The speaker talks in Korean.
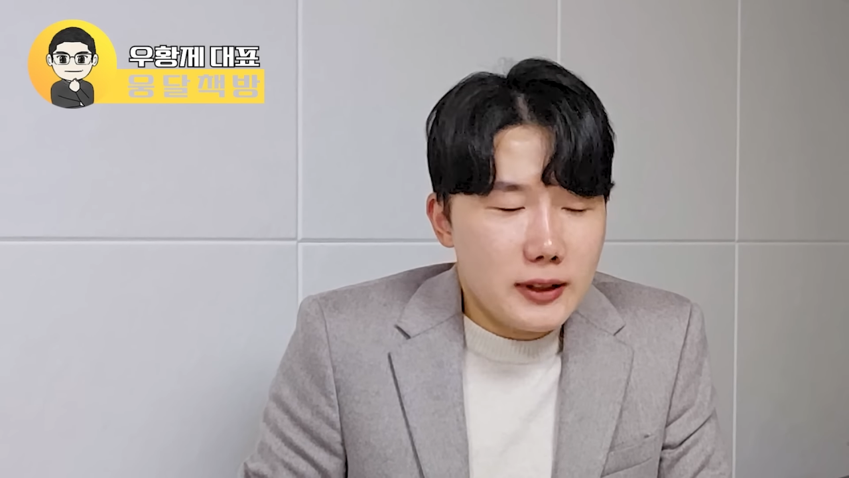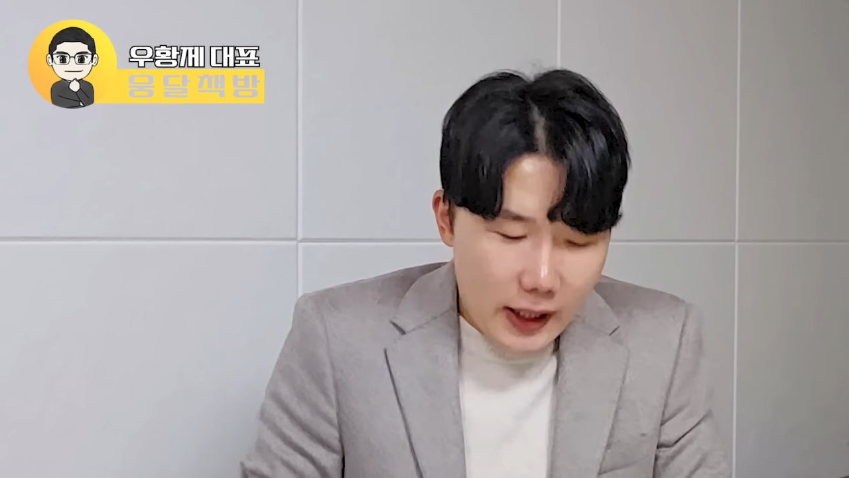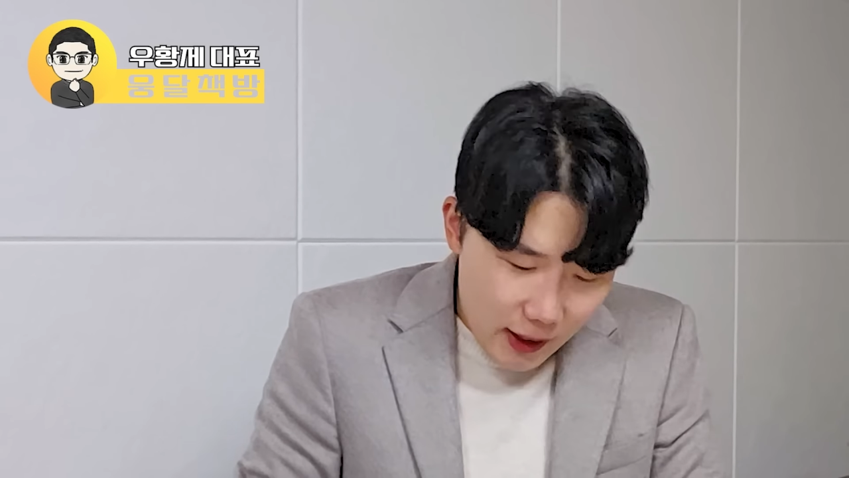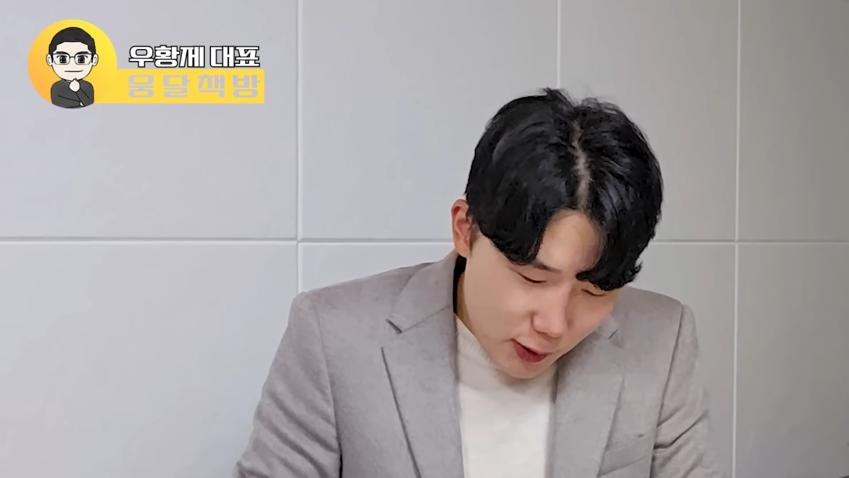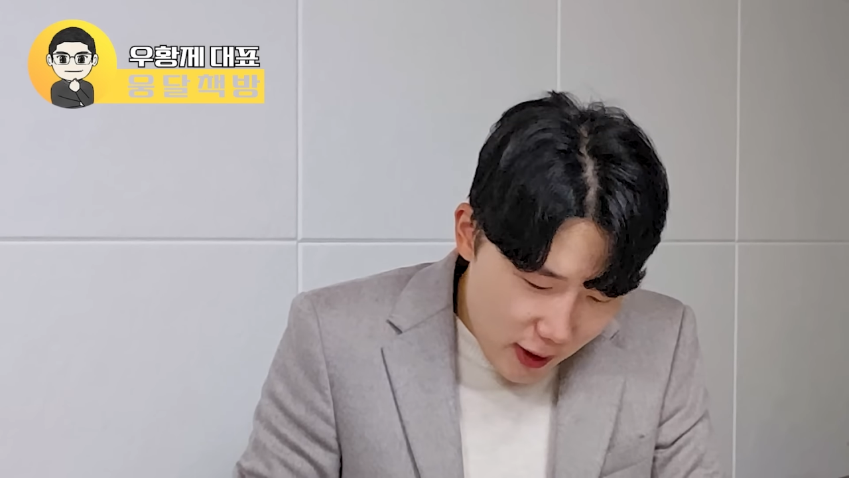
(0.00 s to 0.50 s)

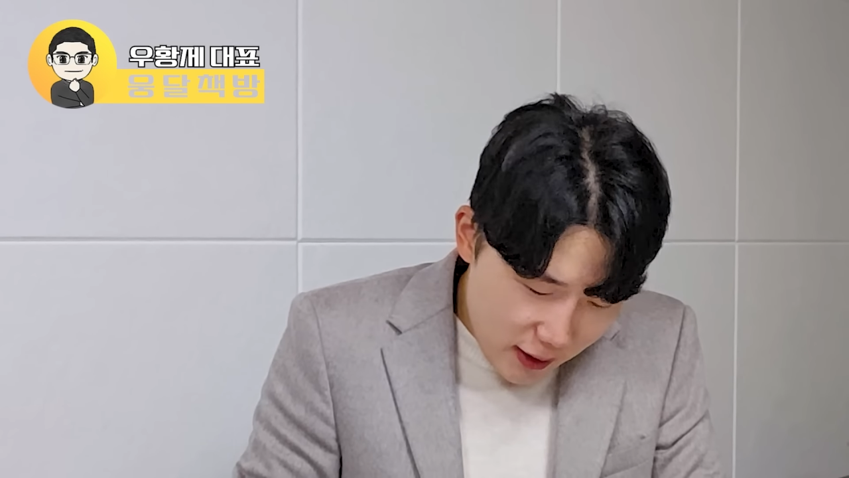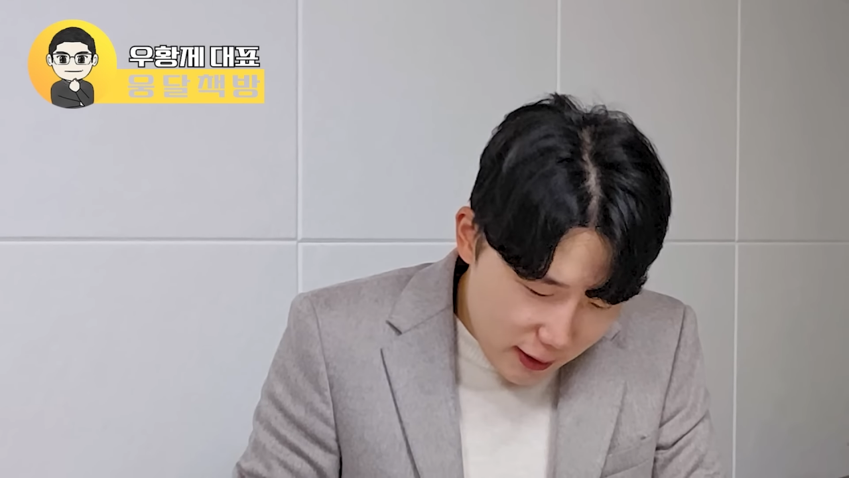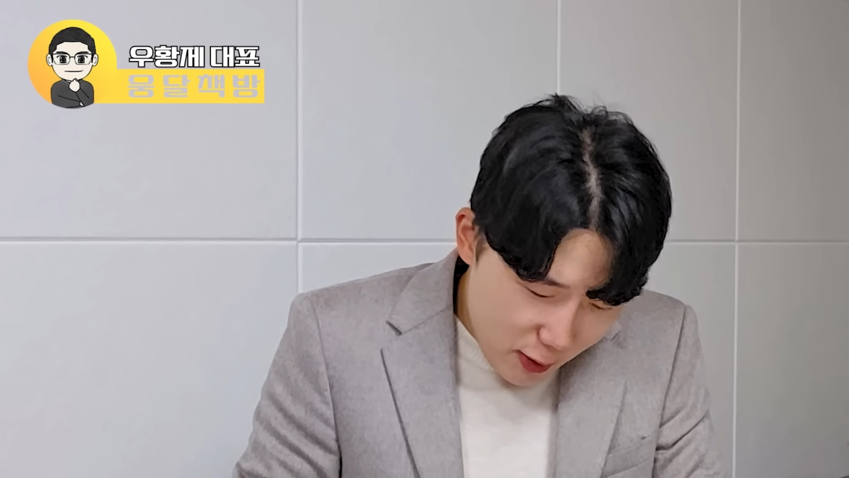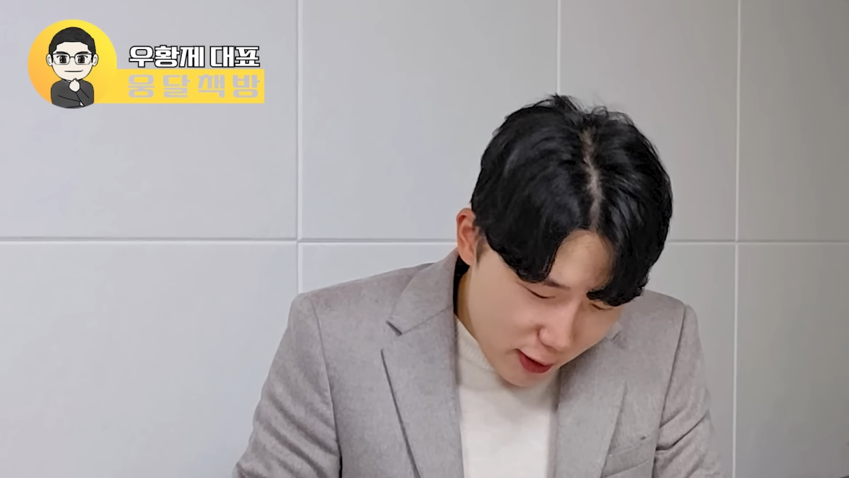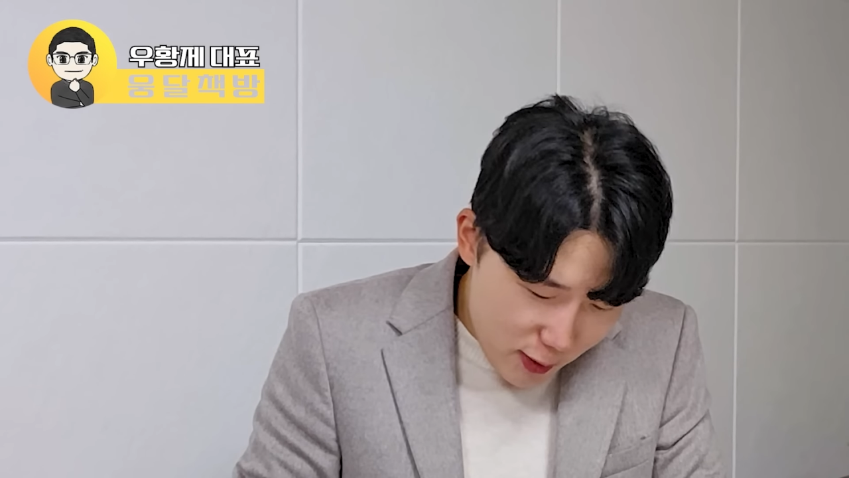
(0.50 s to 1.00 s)
다양한 전략을
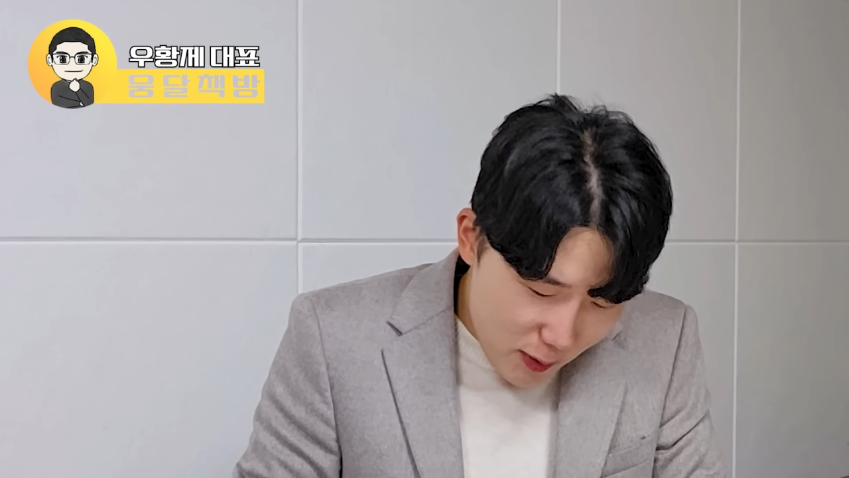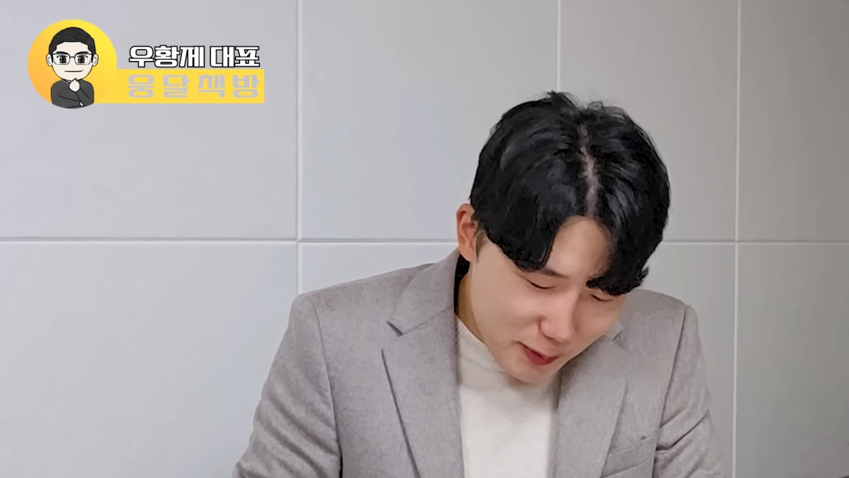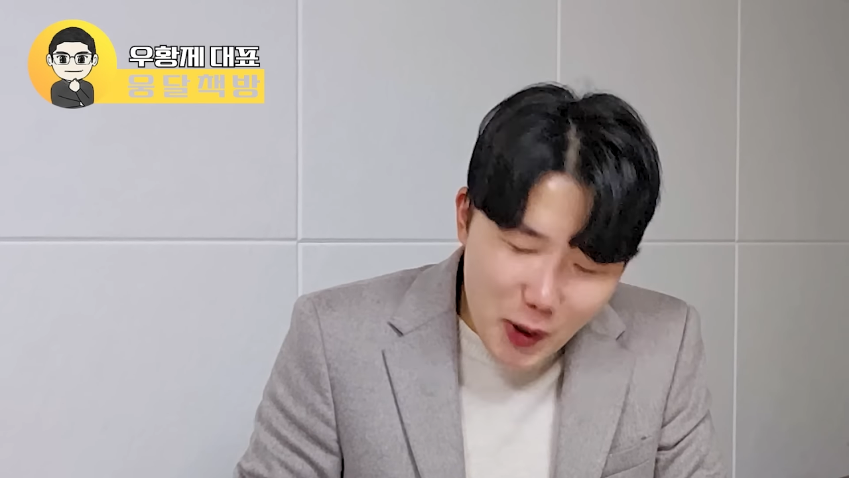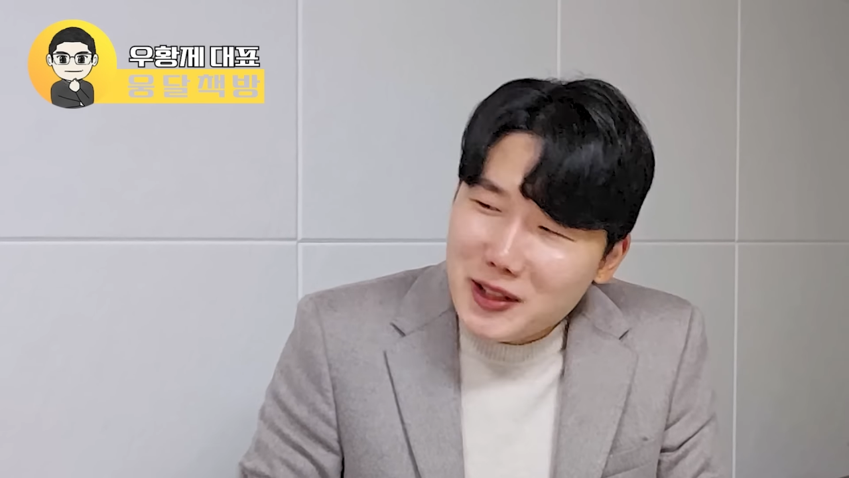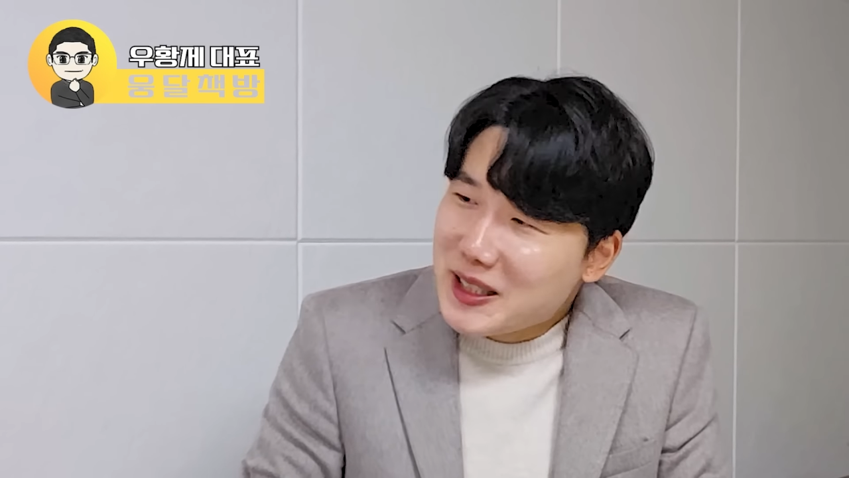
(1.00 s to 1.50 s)
세우기 좀
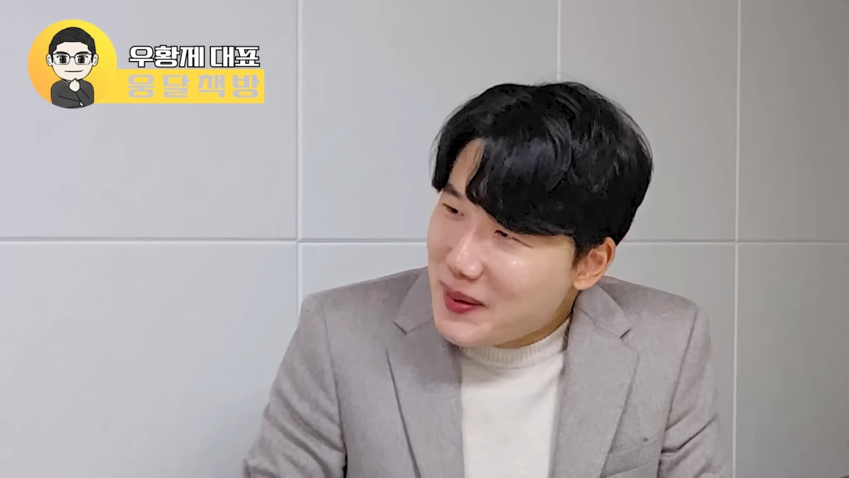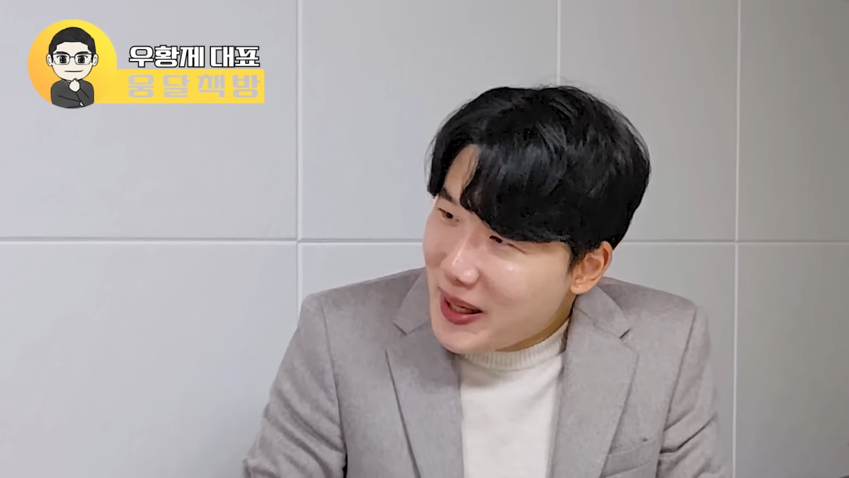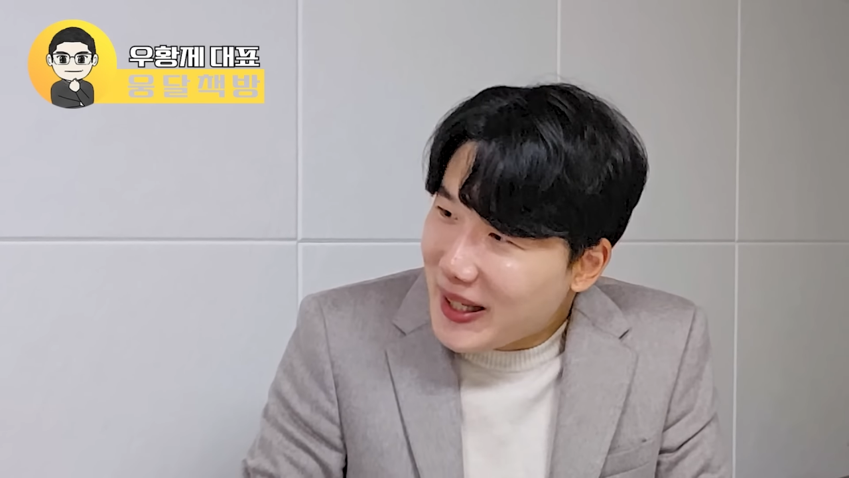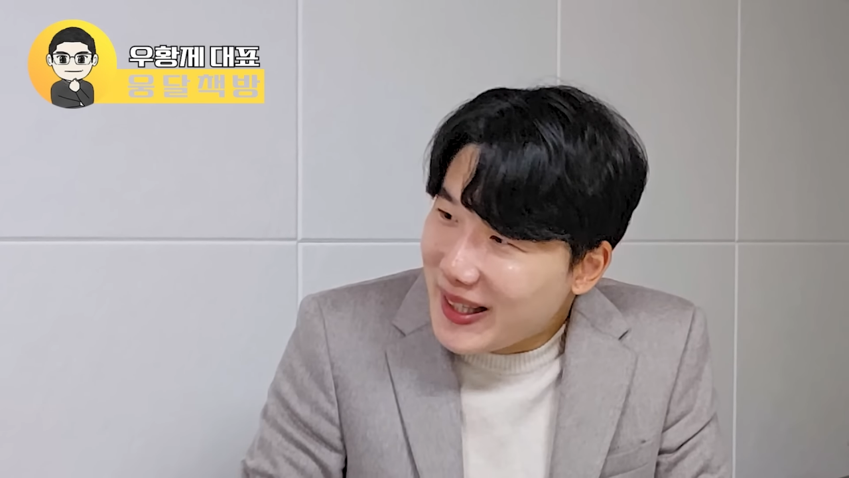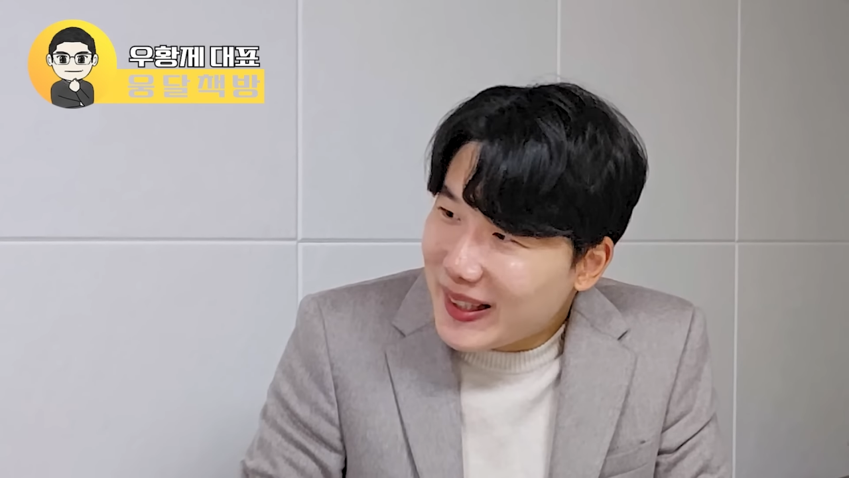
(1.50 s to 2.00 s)
적은
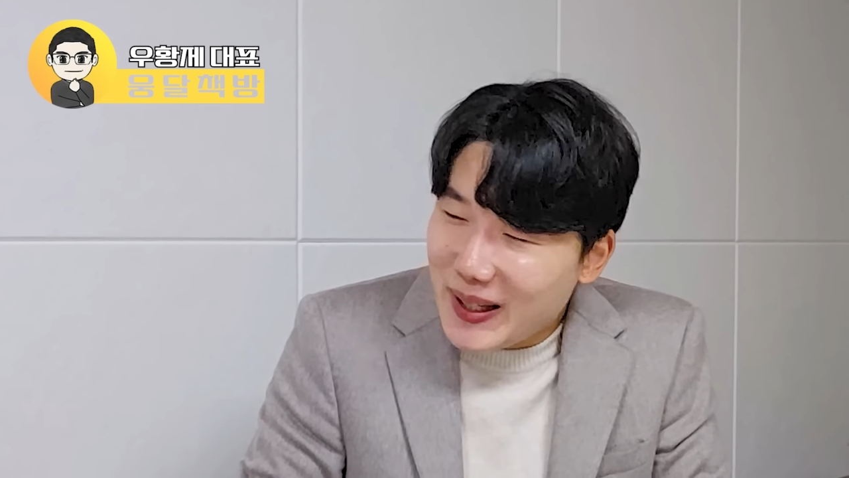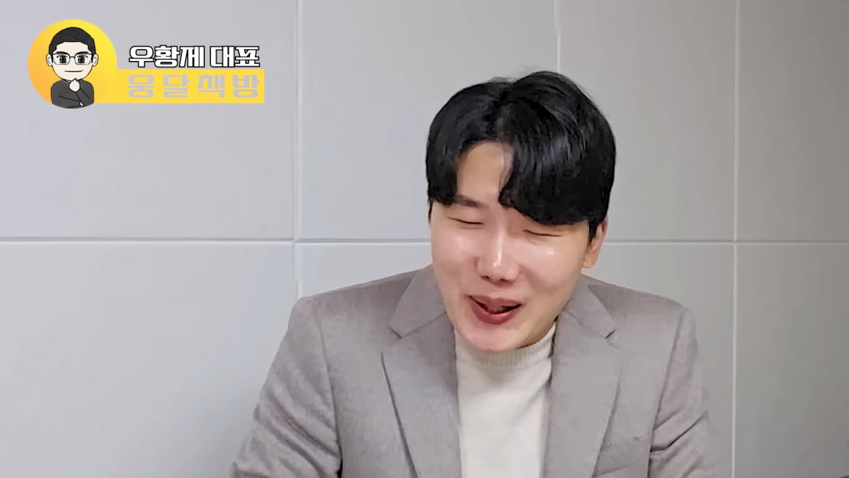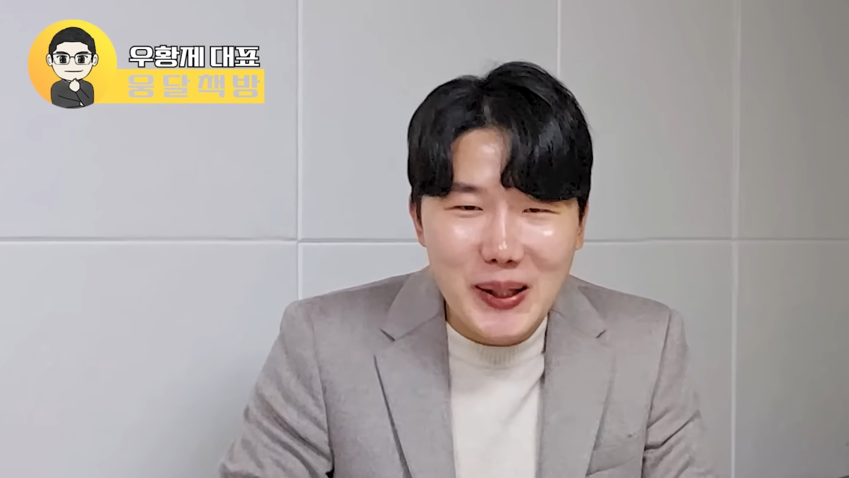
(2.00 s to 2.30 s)
금액인데요.